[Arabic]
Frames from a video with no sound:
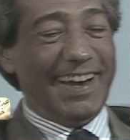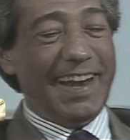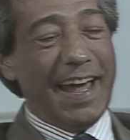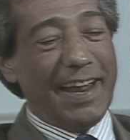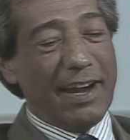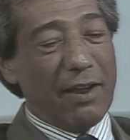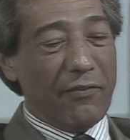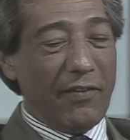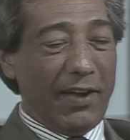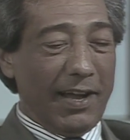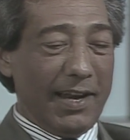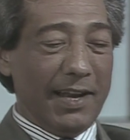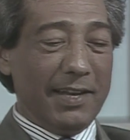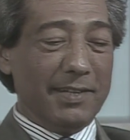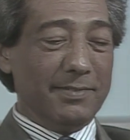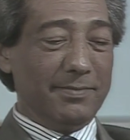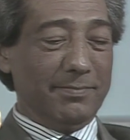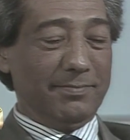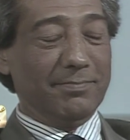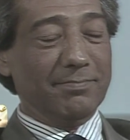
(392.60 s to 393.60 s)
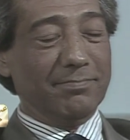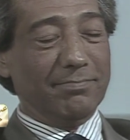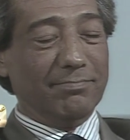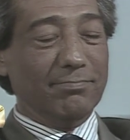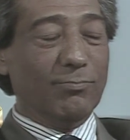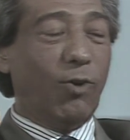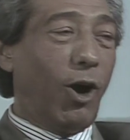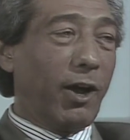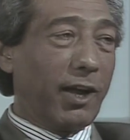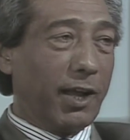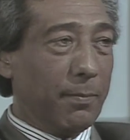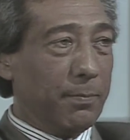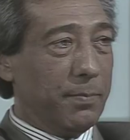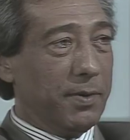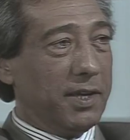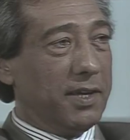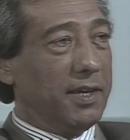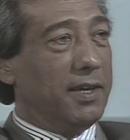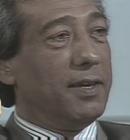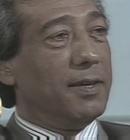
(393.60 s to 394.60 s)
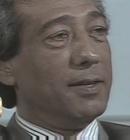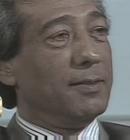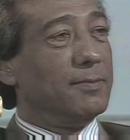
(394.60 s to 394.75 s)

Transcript: لا انا فعلا معجب بيكي